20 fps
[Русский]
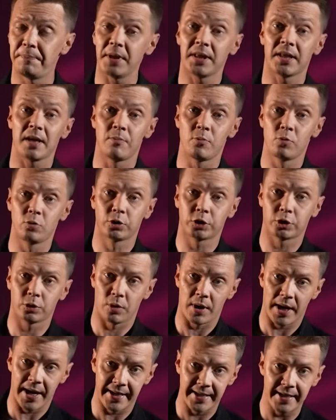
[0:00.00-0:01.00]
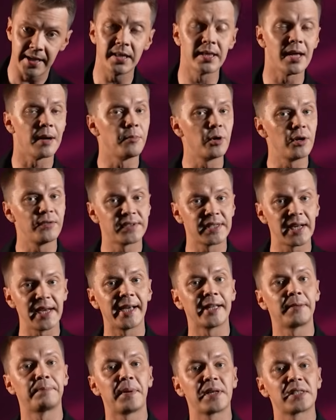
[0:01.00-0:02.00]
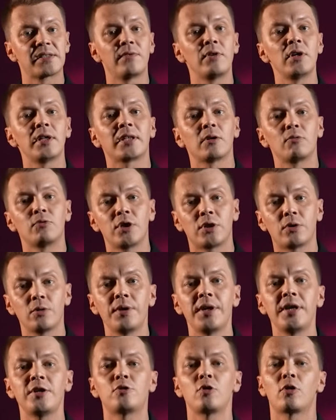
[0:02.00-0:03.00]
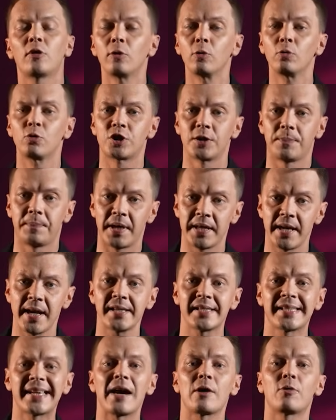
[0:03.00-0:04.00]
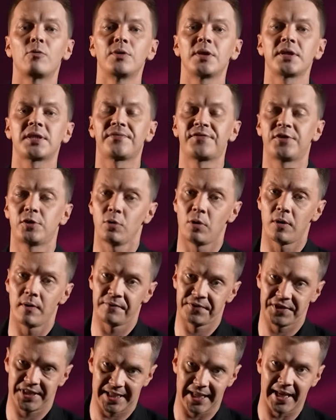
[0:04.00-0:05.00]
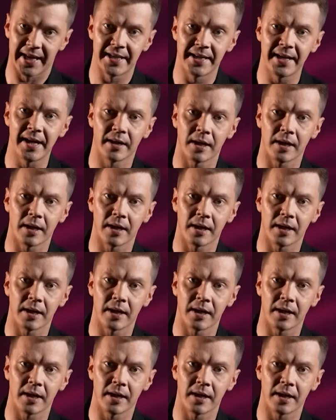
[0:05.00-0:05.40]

потому что они, на мой взгляд, позволят аудитории чуть лучше понять, как у нас все в стране